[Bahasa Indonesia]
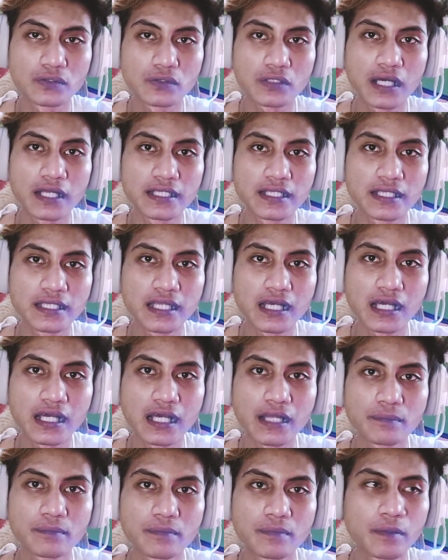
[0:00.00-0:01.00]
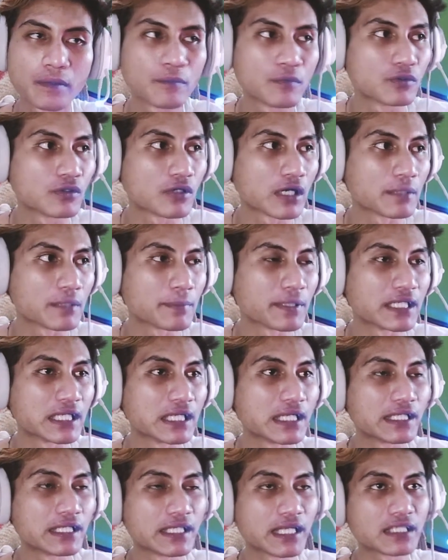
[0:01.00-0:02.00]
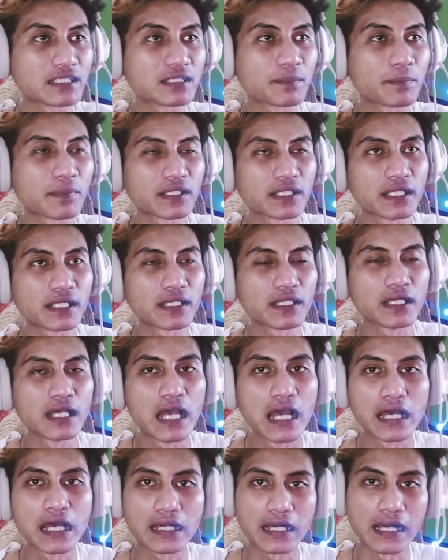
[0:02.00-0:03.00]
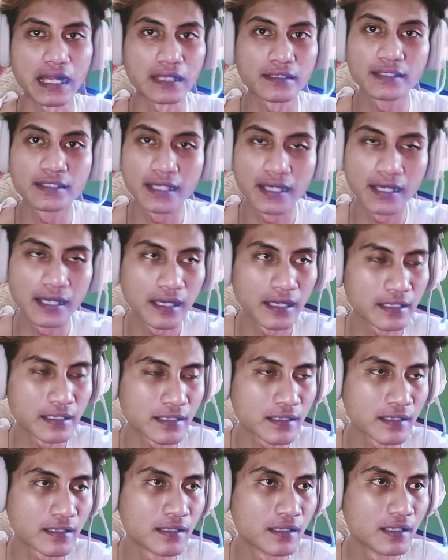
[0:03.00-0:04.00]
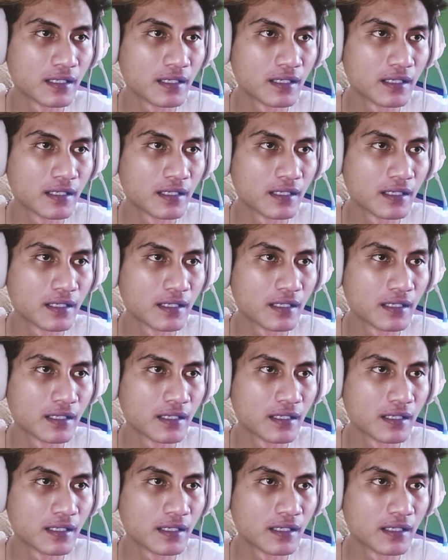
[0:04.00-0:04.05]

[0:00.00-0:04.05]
kalian akan membutuhkan penelitian seperti radar